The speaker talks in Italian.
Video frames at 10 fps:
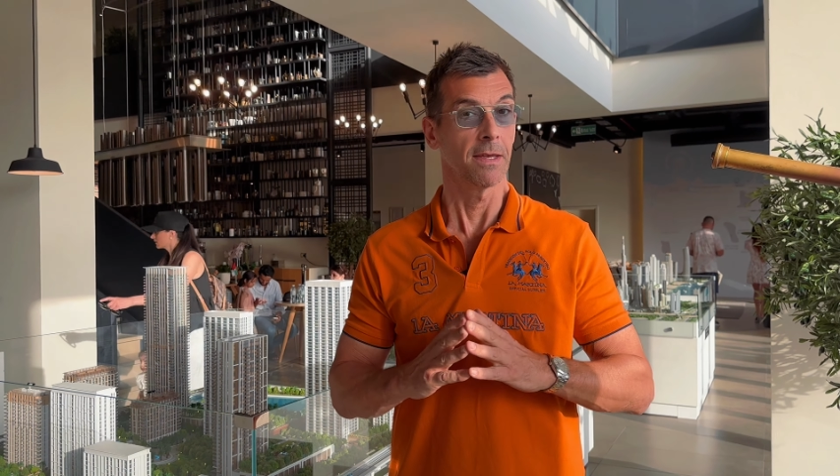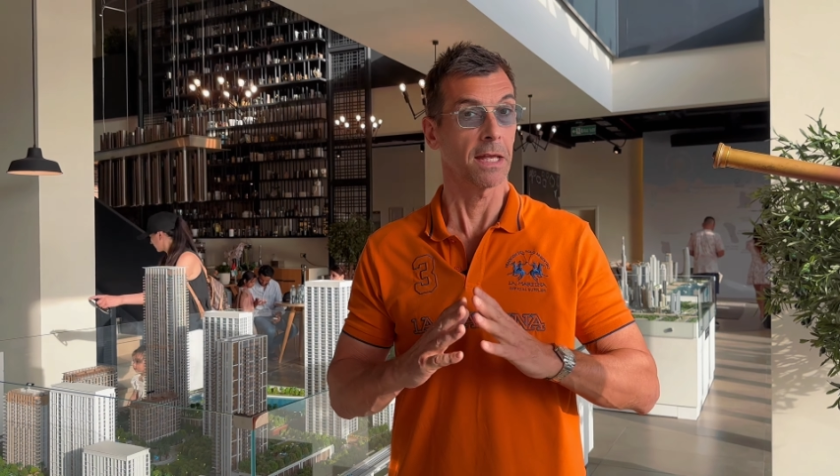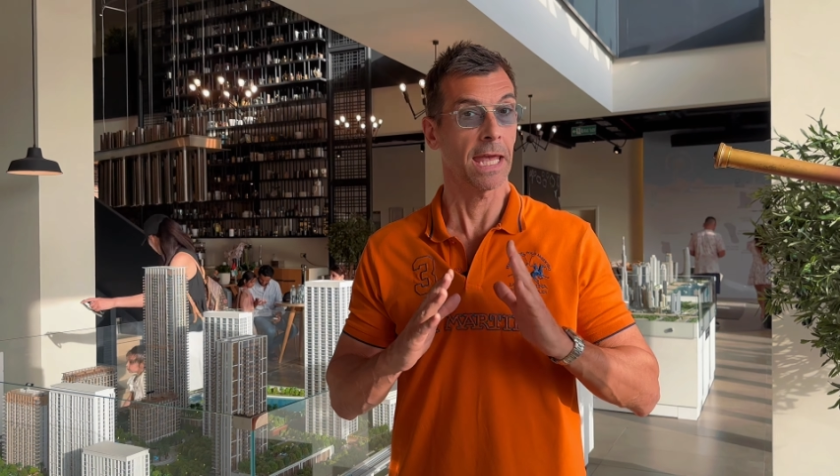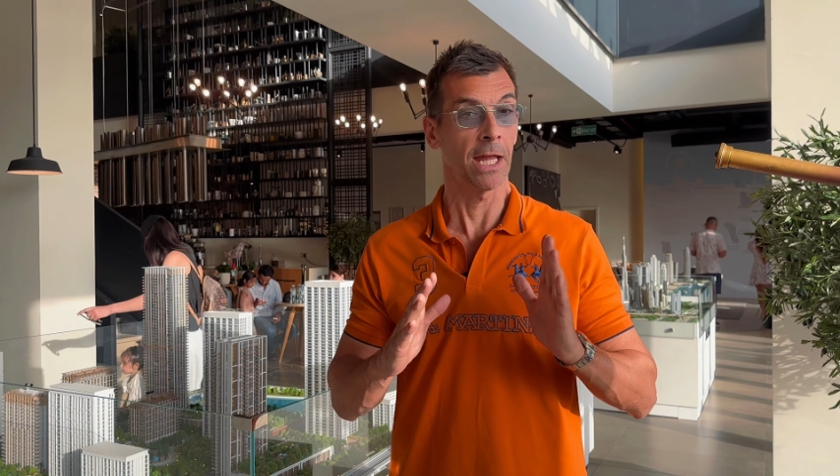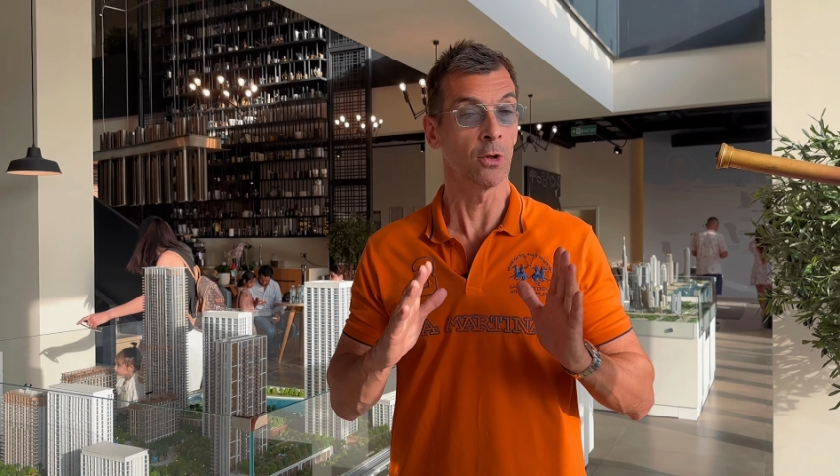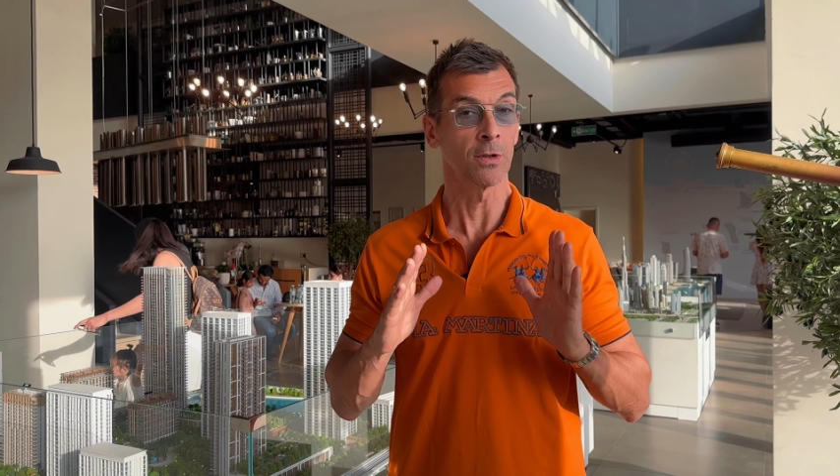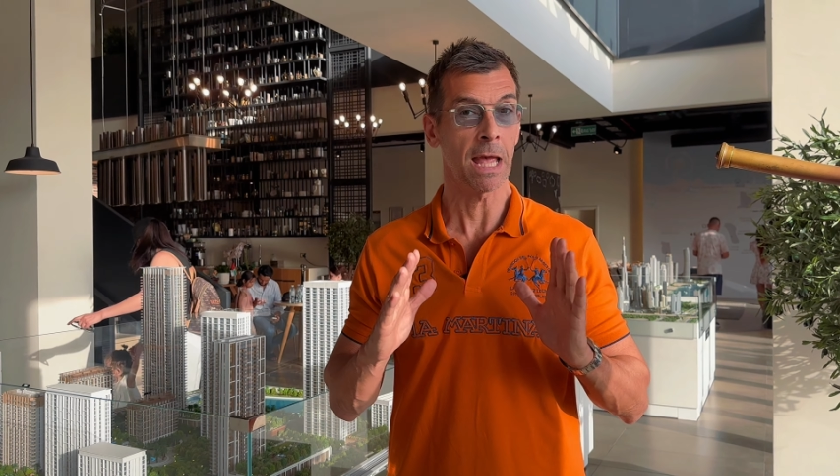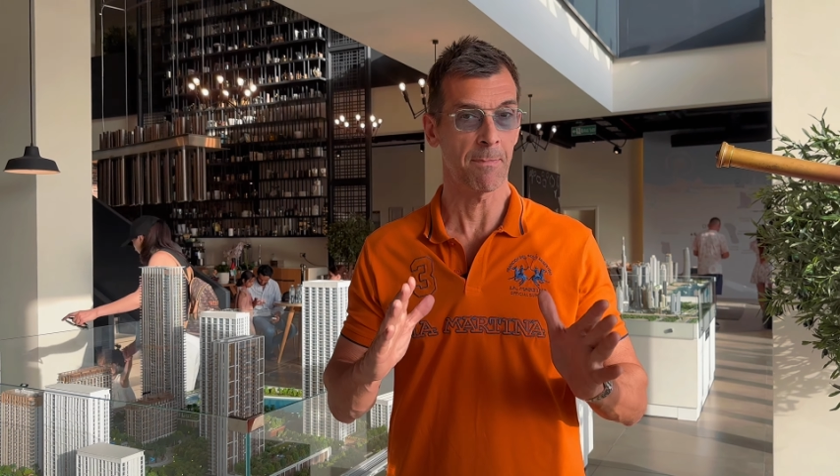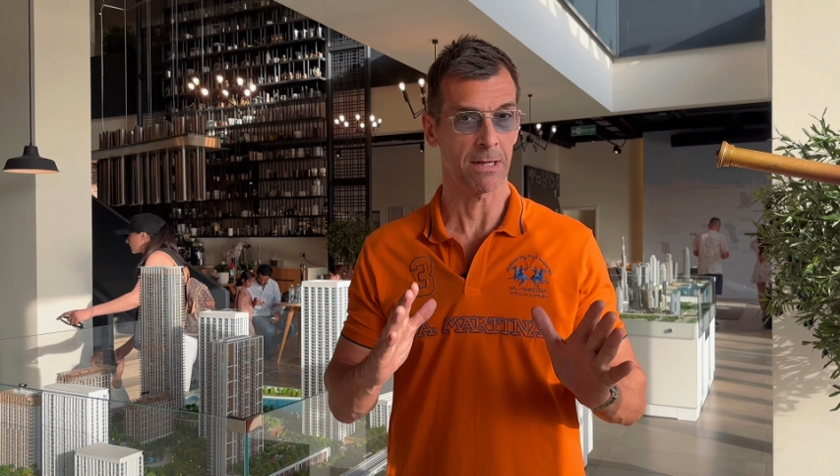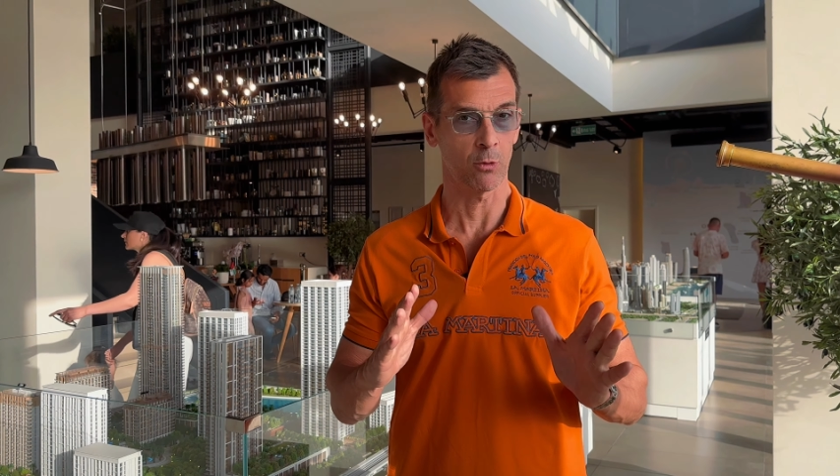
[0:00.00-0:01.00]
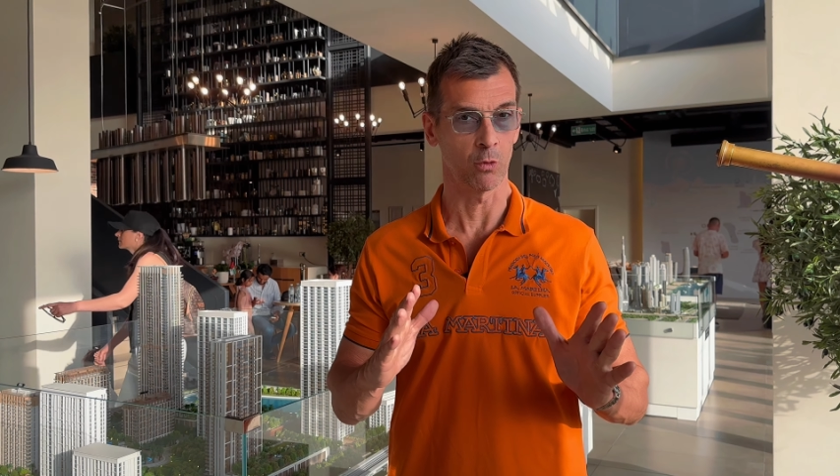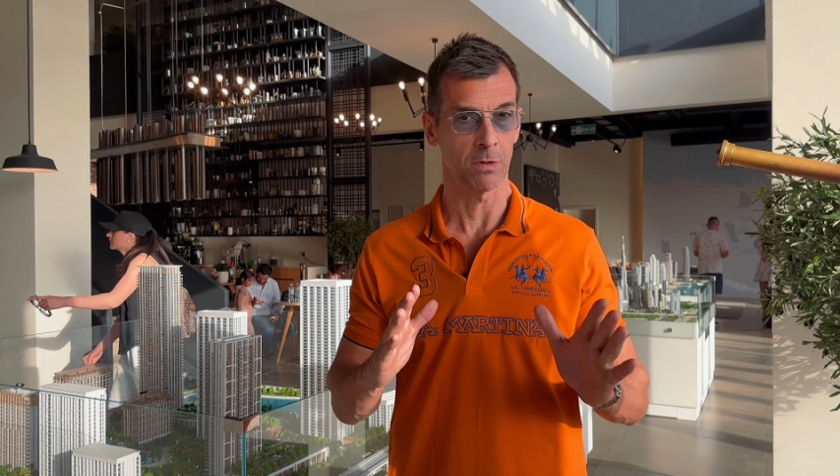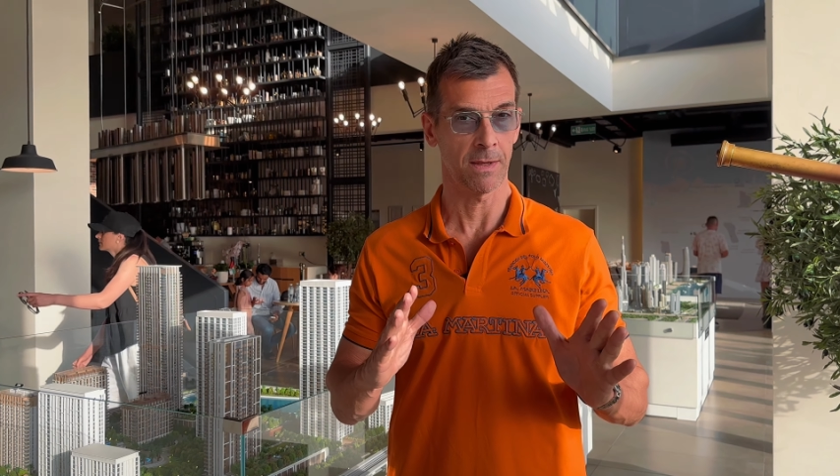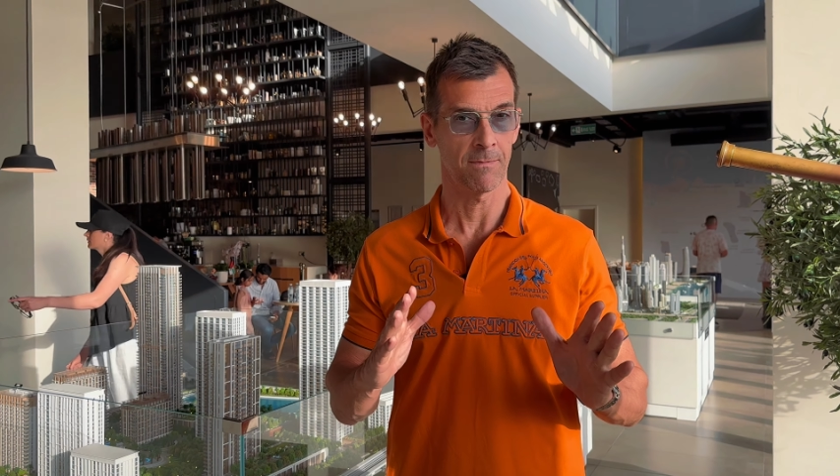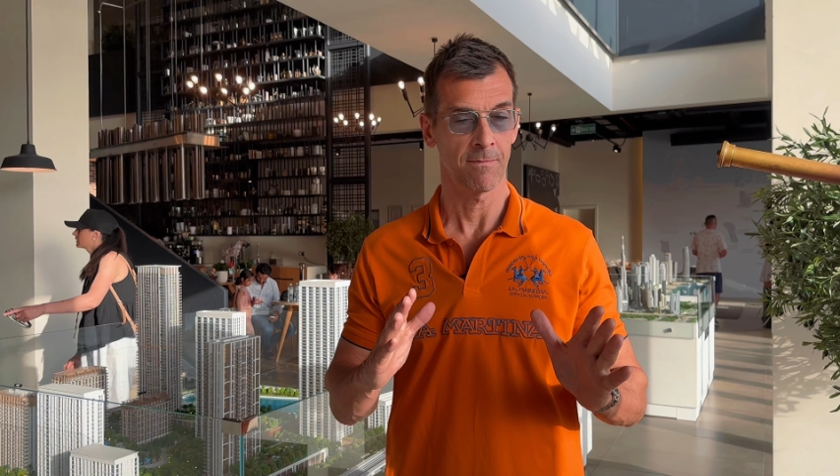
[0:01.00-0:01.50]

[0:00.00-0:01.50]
che non è per tutti